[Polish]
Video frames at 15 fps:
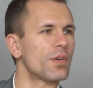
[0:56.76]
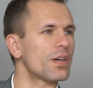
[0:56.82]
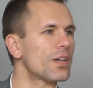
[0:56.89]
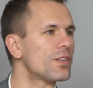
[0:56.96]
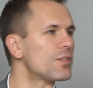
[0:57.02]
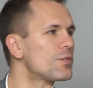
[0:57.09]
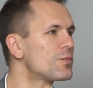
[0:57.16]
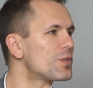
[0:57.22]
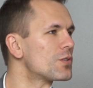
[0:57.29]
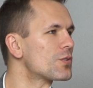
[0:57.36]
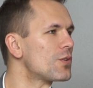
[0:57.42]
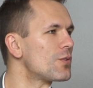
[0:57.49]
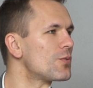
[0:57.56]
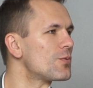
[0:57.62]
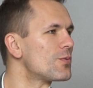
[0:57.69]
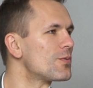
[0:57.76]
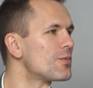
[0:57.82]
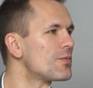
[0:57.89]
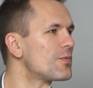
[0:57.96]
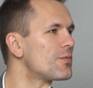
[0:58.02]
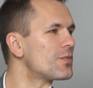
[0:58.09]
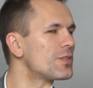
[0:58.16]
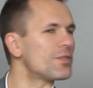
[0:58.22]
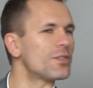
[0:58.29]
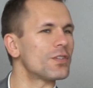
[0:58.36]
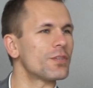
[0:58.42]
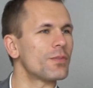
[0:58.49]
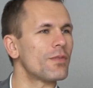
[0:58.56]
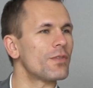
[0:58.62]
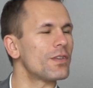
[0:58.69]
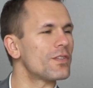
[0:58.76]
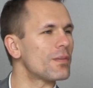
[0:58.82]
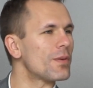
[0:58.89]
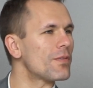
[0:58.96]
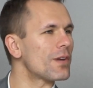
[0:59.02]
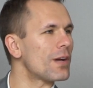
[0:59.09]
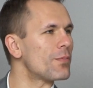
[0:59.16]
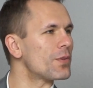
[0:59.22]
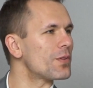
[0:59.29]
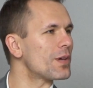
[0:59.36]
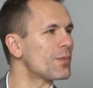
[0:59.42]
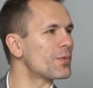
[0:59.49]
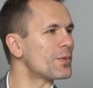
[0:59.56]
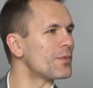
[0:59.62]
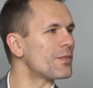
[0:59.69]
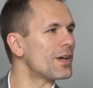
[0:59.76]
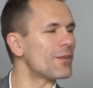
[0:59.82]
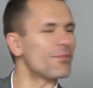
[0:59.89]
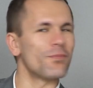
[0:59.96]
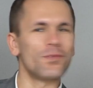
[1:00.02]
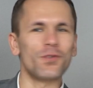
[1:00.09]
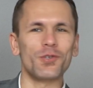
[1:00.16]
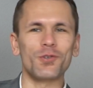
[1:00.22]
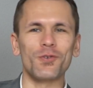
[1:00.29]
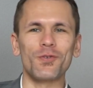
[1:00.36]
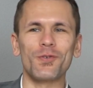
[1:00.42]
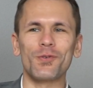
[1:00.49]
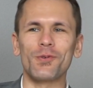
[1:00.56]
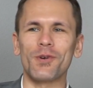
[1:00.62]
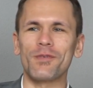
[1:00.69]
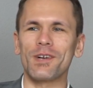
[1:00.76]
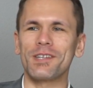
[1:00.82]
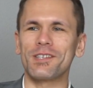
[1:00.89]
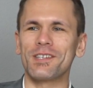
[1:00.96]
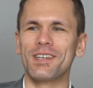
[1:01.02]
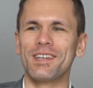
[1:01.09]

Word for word: jak kiedyś w przedszkolu wszyscy się bawili zabawkami, to ja próbowałem coś konstruować,